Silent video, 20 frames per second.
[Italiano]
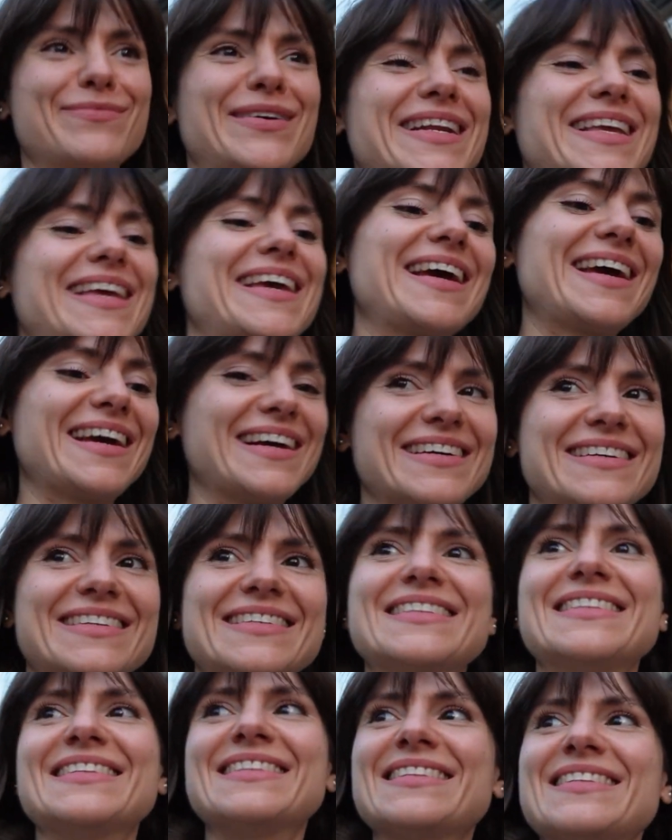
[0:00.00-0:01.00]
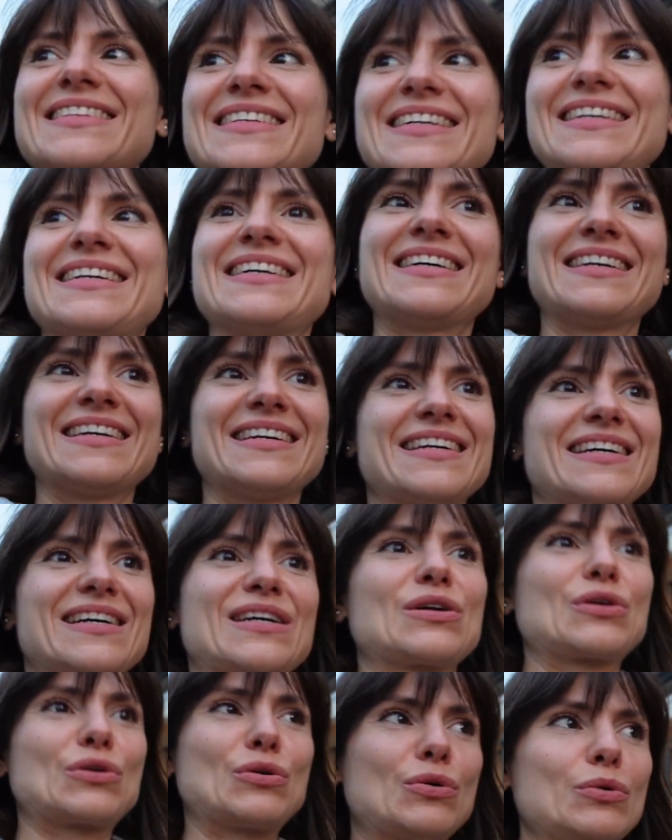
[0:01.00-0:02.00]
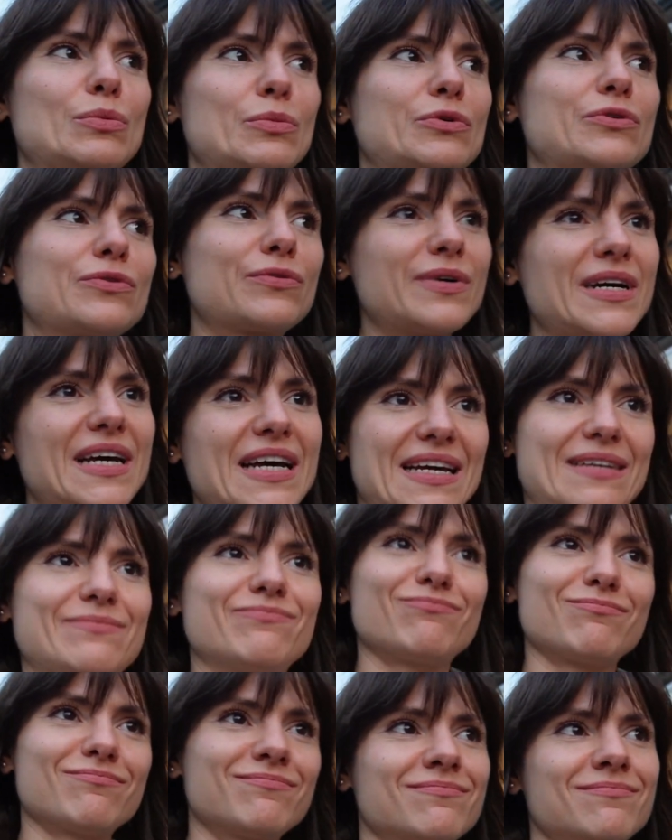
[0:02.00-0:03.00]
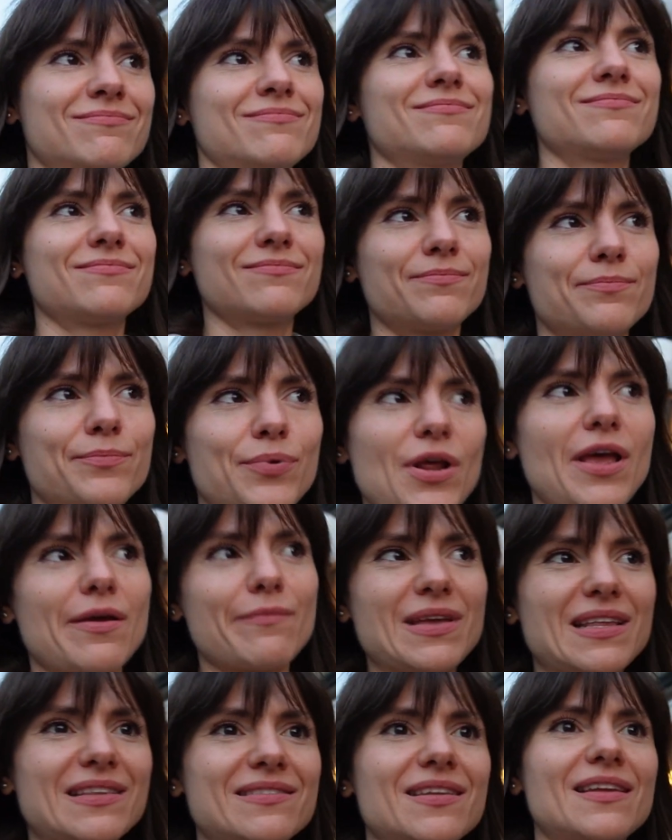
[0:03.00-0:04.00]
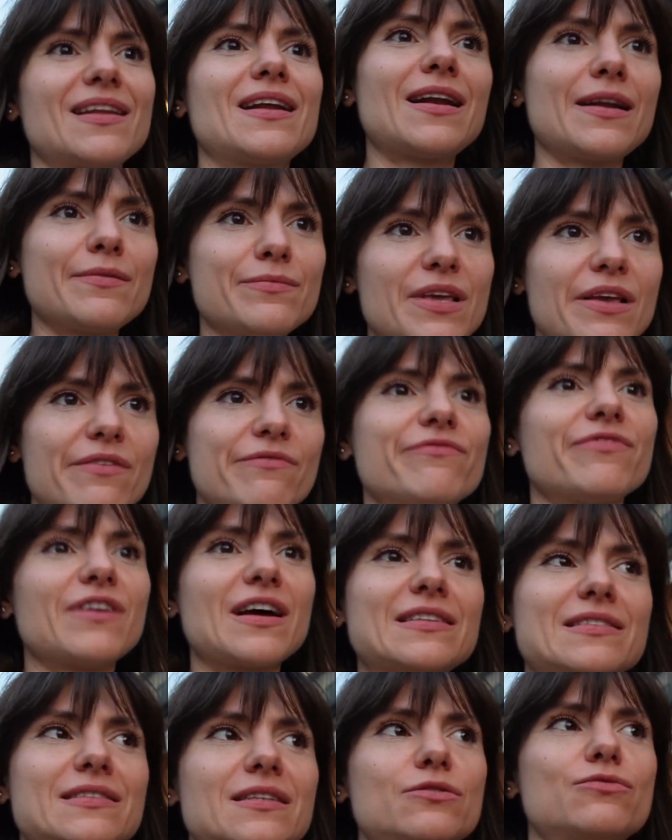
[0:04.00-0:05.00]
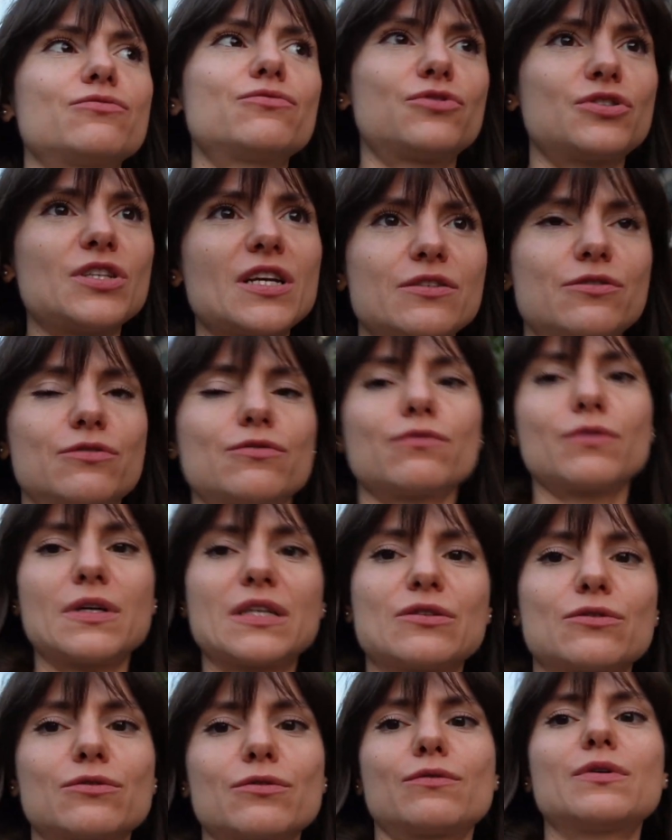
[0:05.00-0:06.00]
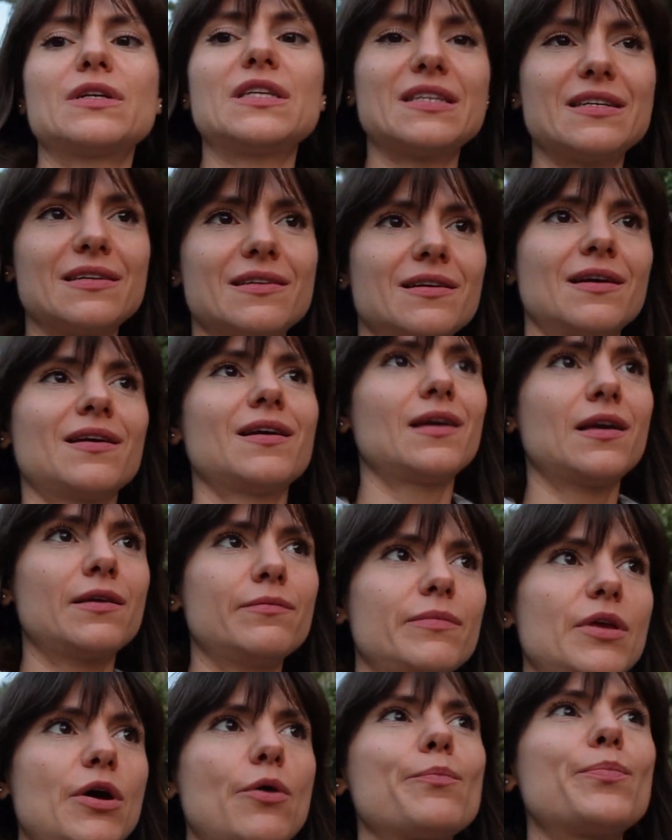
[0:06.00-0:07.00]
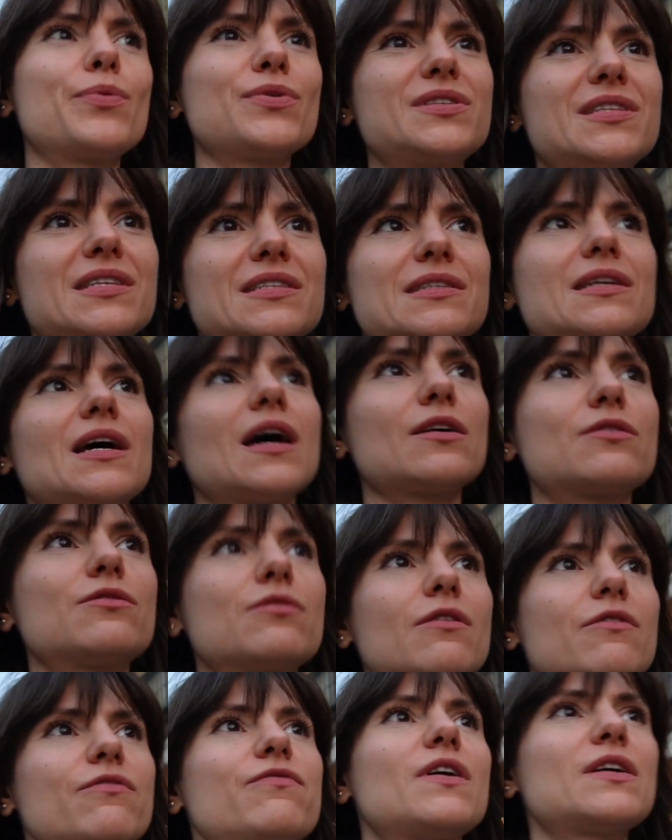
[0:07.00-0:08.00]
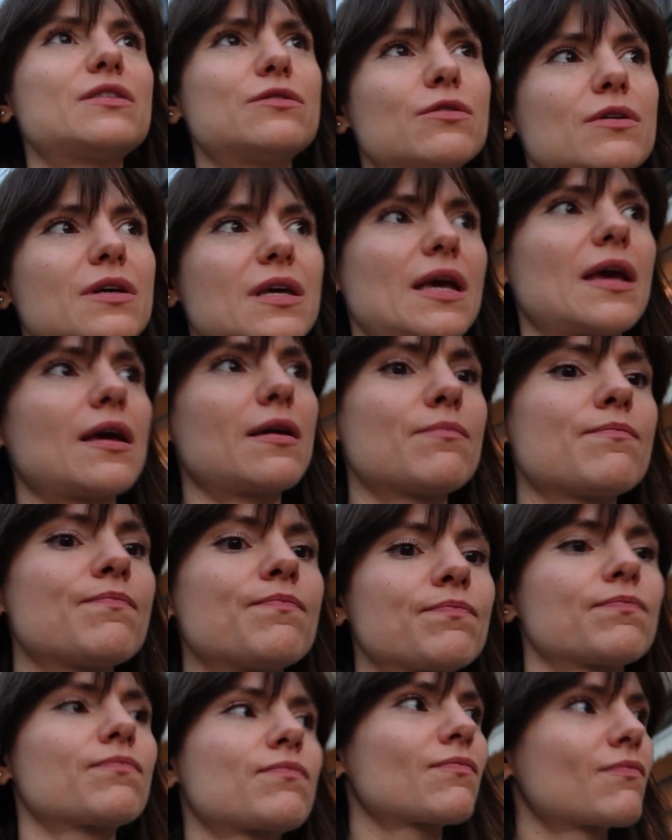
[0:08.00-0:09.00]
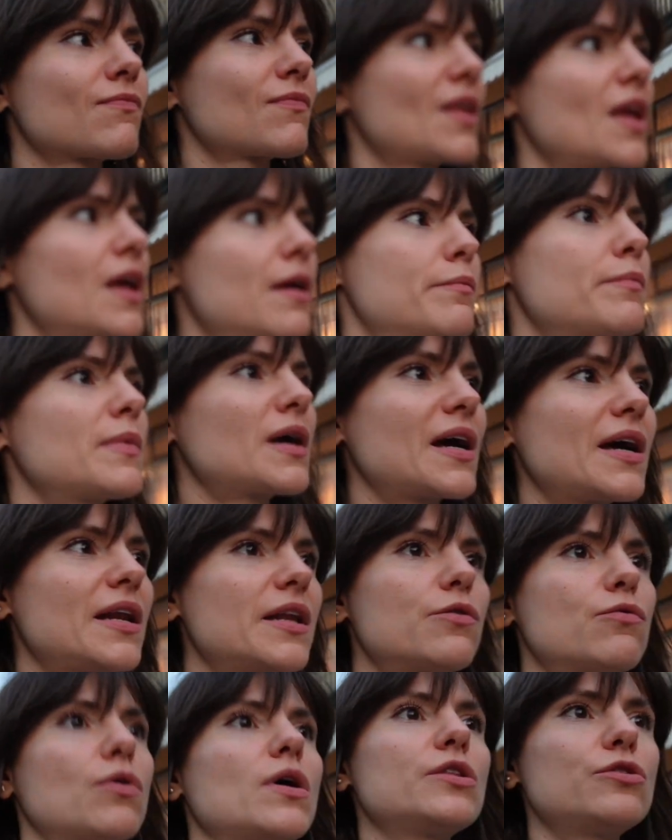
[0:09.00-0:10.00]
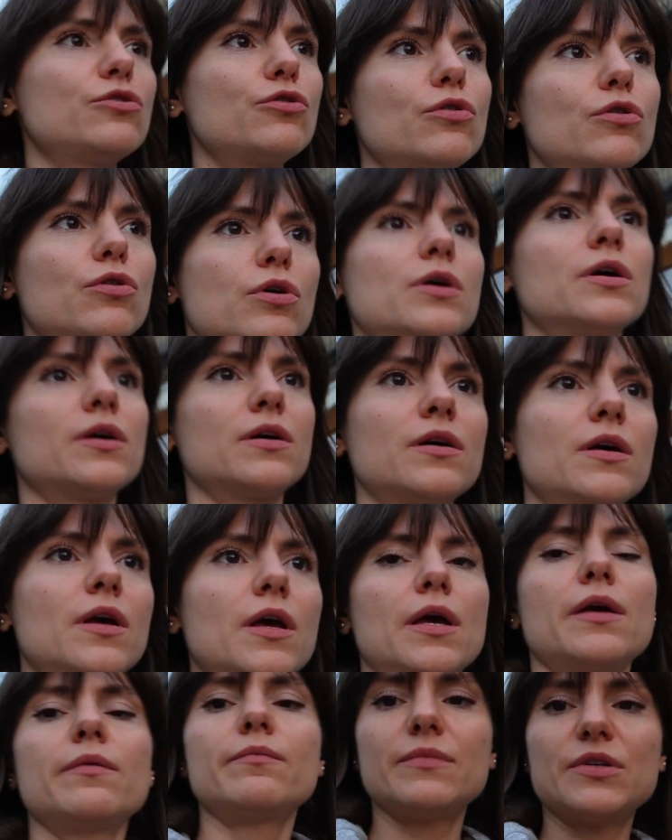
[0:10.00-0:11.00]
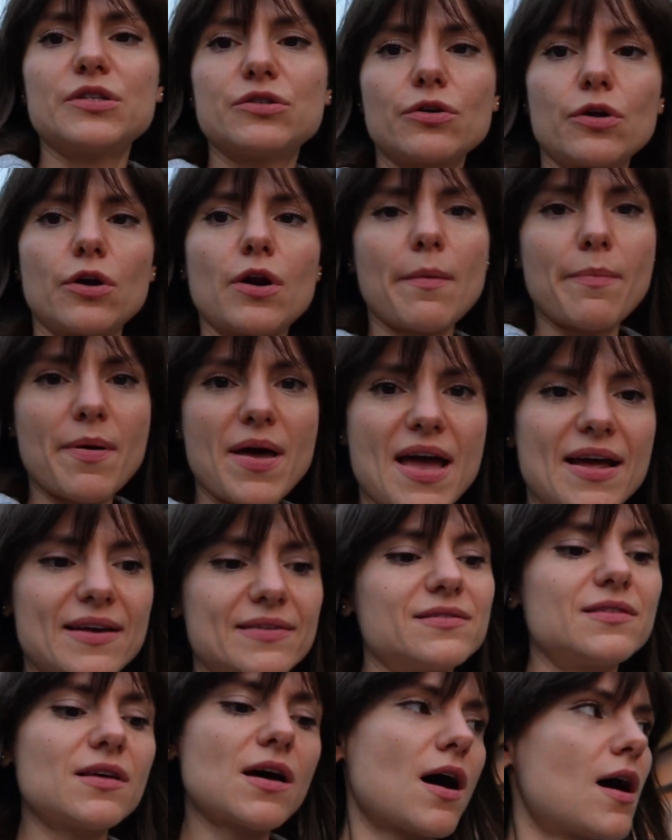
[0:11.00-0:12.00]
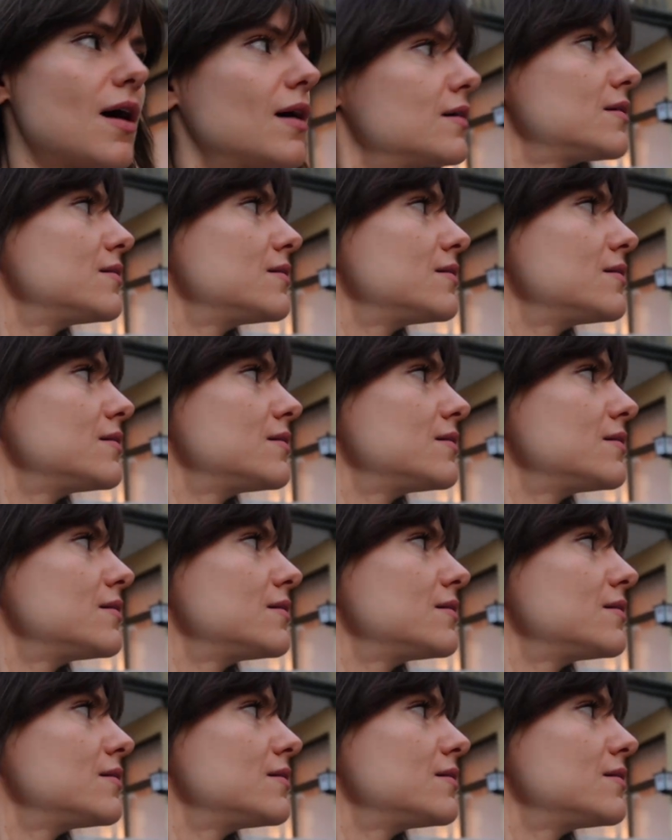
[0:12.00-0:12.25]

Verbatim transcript: perché comunque probabilmente nella mia infanzia è successo questo quindi mi ha un po' segnato il fatto che magari quando mi sono aperta